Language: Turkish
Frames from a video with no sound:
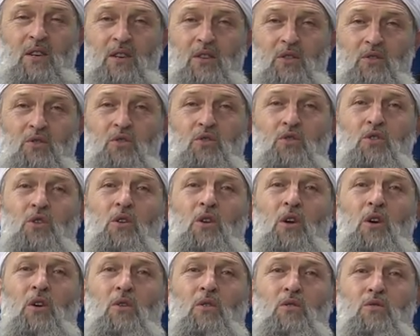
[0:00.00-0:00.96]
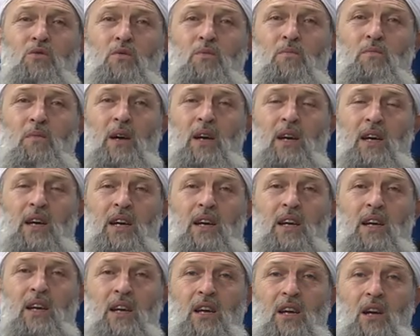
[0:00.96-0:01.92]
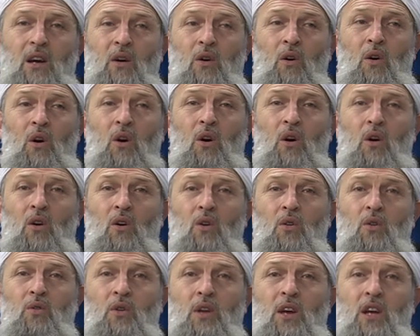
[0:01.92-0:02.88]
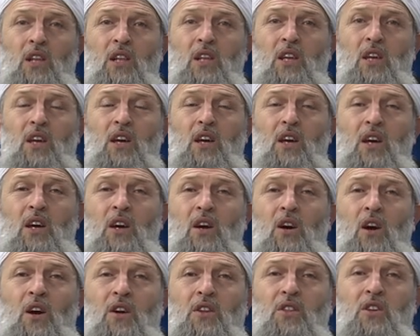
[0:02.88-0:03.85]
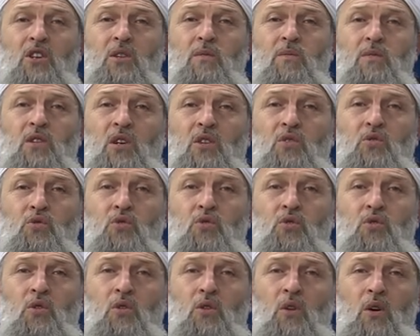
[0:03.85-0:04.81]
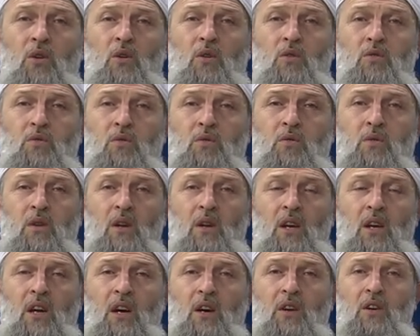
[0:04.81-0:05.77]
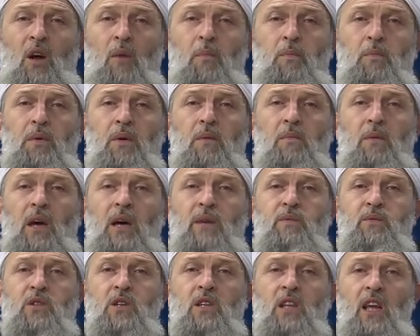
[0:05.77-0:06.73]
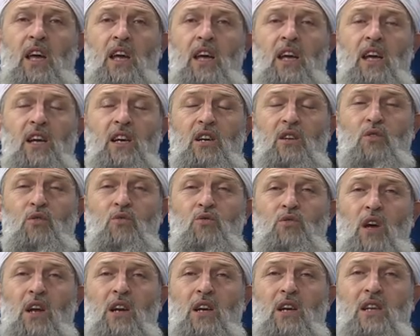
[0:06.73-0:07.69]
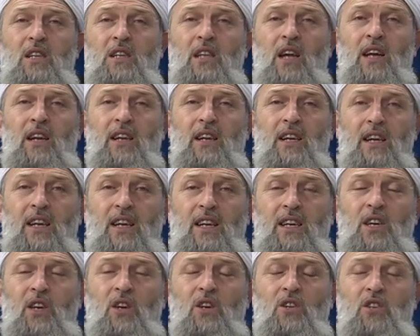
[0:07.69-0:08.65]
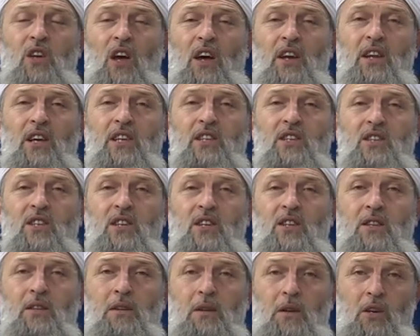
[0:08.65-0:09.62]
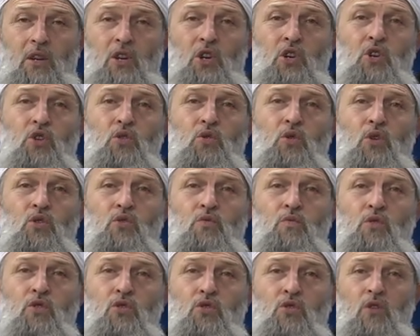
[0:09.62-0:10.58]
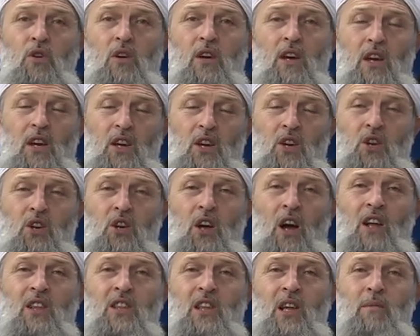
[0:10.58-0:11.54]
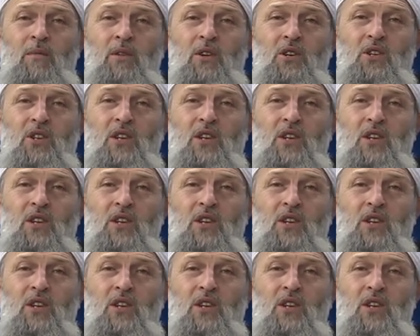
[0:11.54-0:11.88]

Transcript: Şükürler olsun be. O yürekli kardeşimize şükürler olsun. Rabbim hepsine güzellikler ihsan etsin. İşi çözmüş, işi anlamış.